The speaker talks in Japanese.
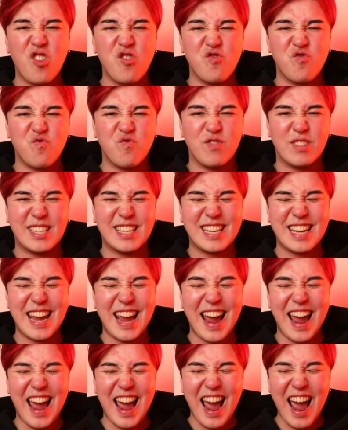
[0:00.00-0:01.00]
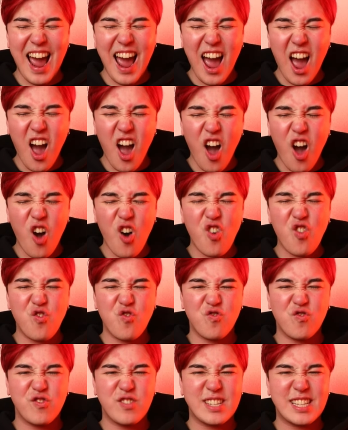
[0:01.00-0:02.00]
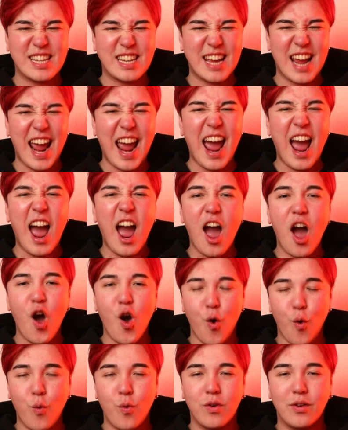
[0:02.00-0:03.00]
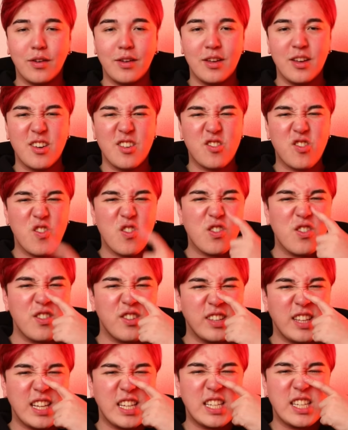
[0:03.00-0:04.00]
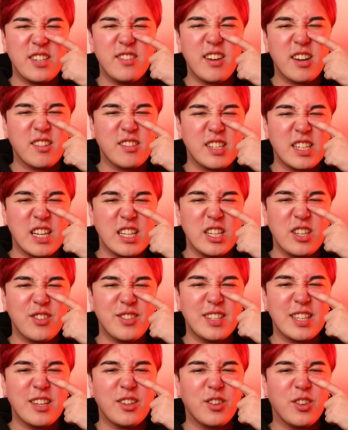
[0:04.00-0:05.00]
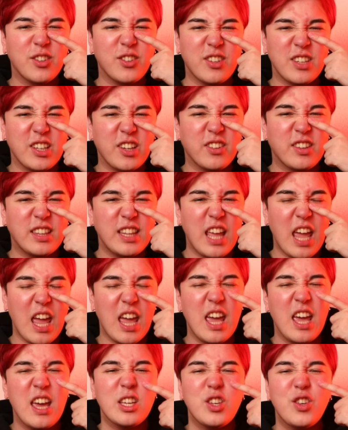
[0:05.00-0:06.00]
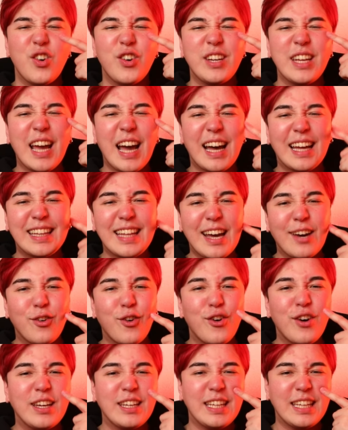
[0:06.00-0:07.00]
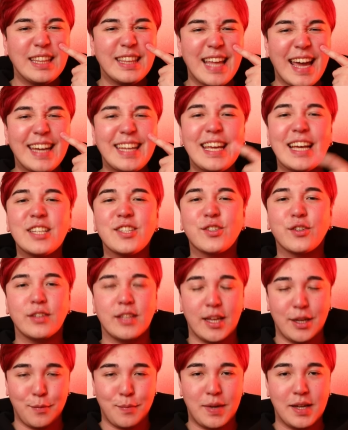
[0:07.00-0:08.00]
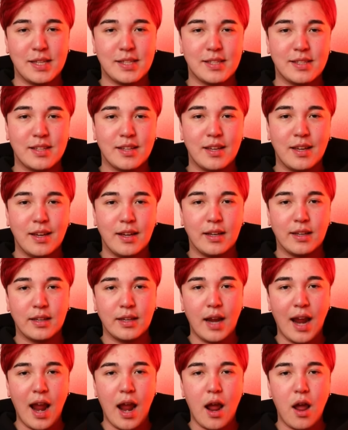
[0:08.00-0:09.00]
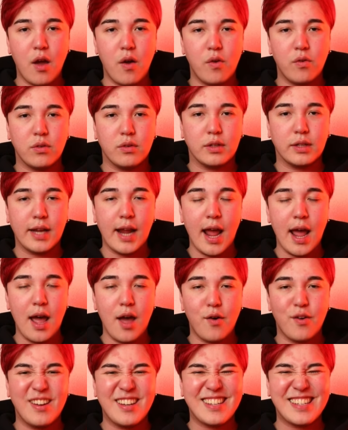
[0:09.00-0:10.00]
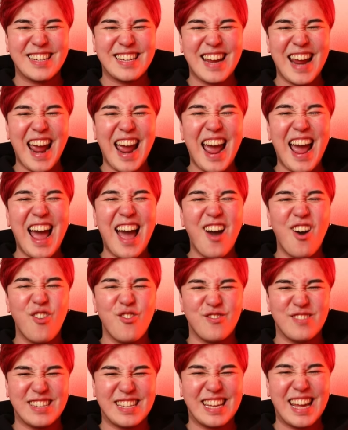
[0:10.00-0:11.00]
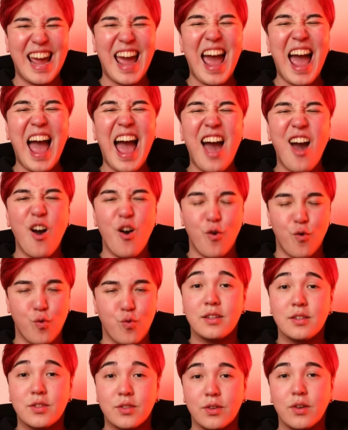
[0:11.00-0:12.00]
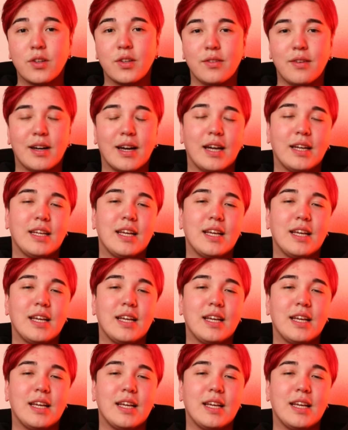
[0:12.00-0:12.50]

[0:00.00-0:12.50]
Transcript: おにゃおにゃお、ここをね、しわくしゃに寄せることによって、より鼻声になりやすくなります。にゃおにゃおにゃおにゃお、すごくわか